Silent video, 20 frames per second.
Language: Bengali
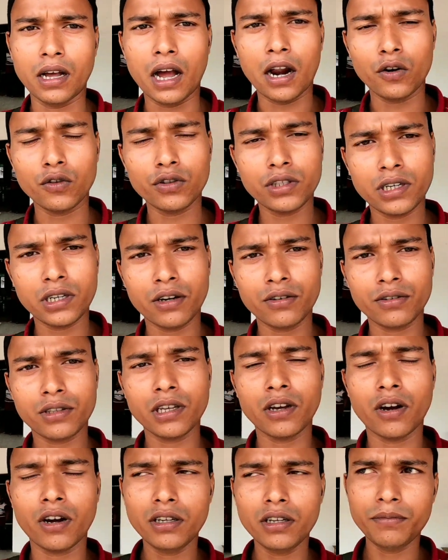আরতি
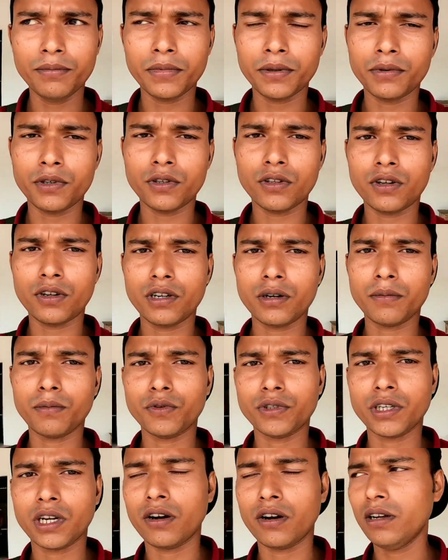টারতি হয় বিভিন্ন ধরনের
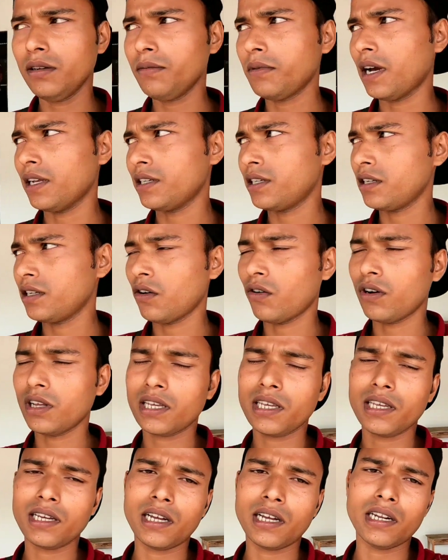পূজা হয় কাছের
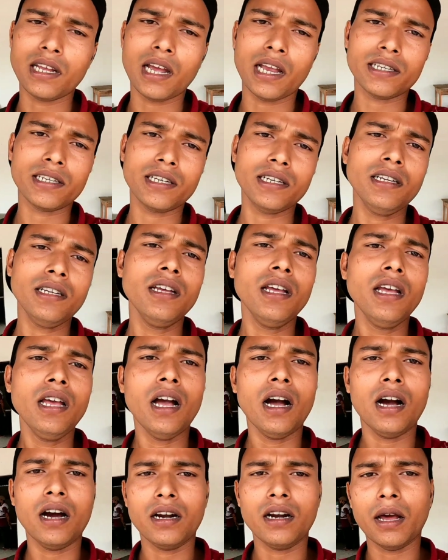অনেকে এখানে আসে
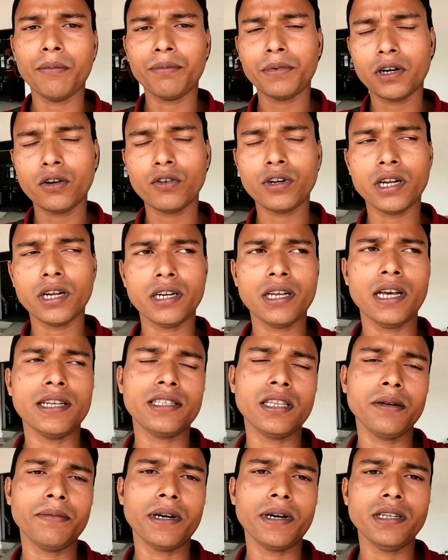আর আপনারাও এখানে
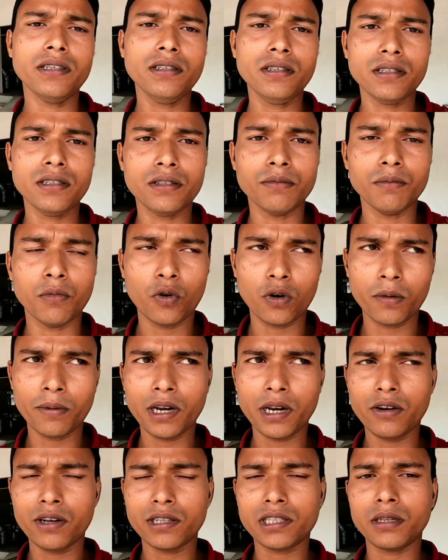আসতে পারেন
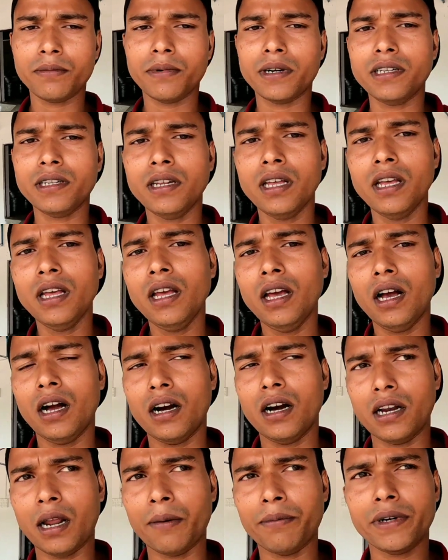ভোরবেলাও আসতে পারেন
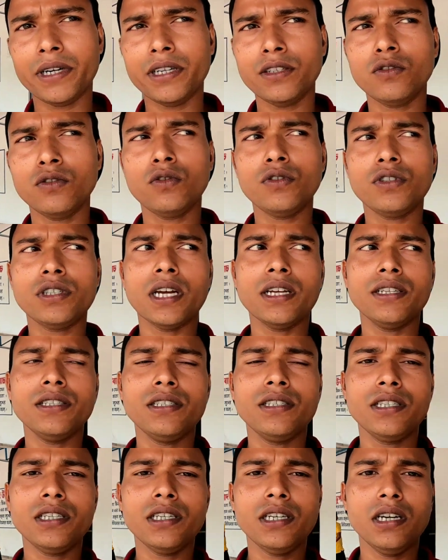আর আপনারা যদি চান
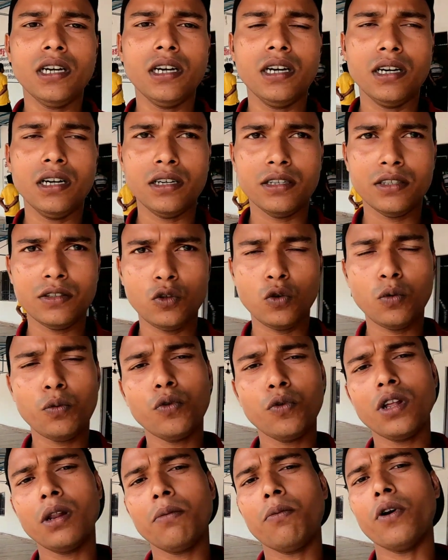যে
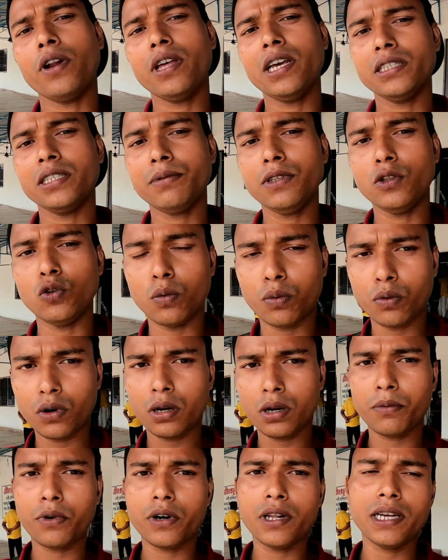দুপুরের পরে আসবেন
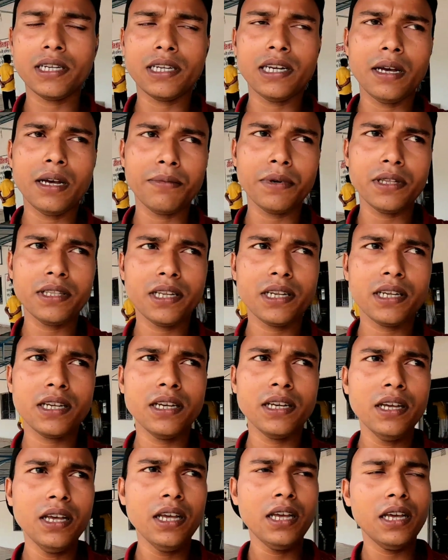দুপুরের পরে আসলে আপনাদেরকে